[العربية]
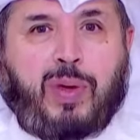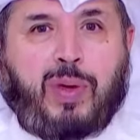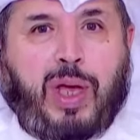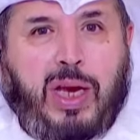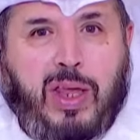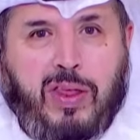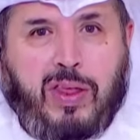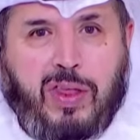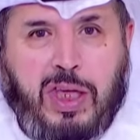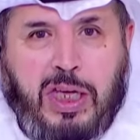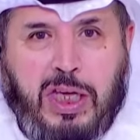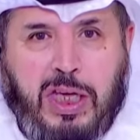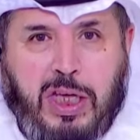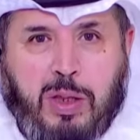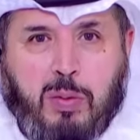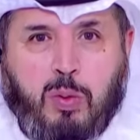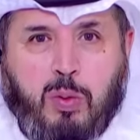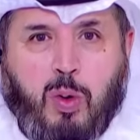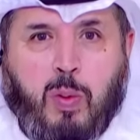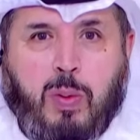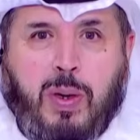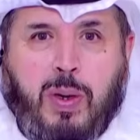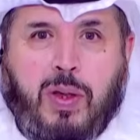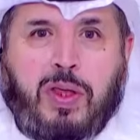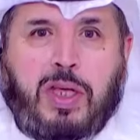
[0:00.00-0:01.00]
لذيذ ما
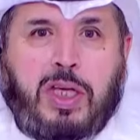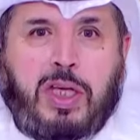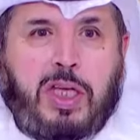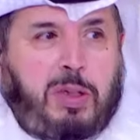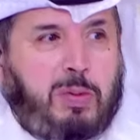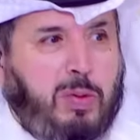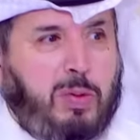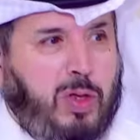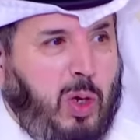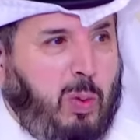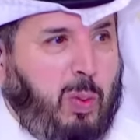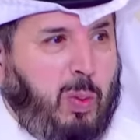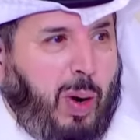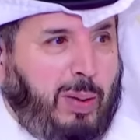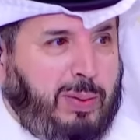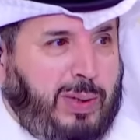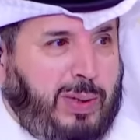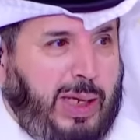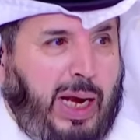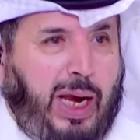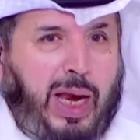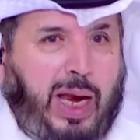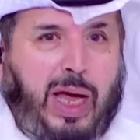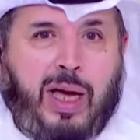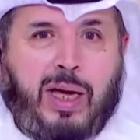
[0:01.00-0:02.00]
هو بلذيذ مثل ابو عبد
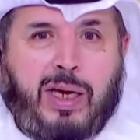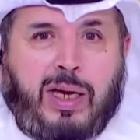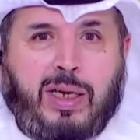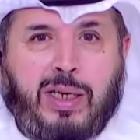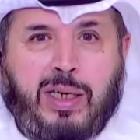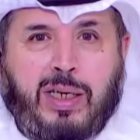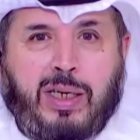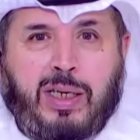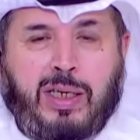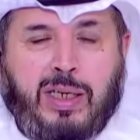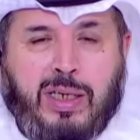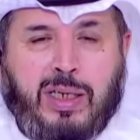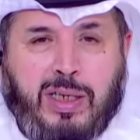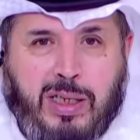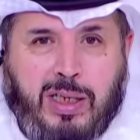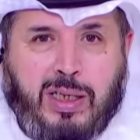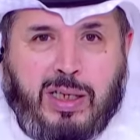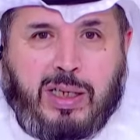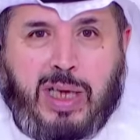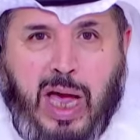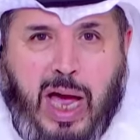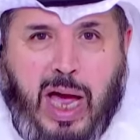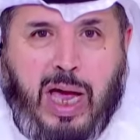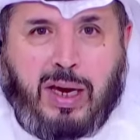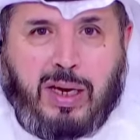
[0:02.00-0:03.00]
الله
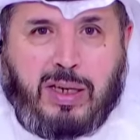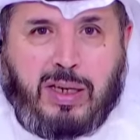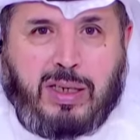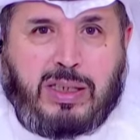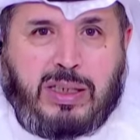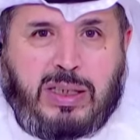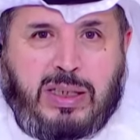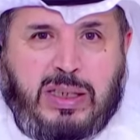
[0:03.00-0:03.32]
كان آه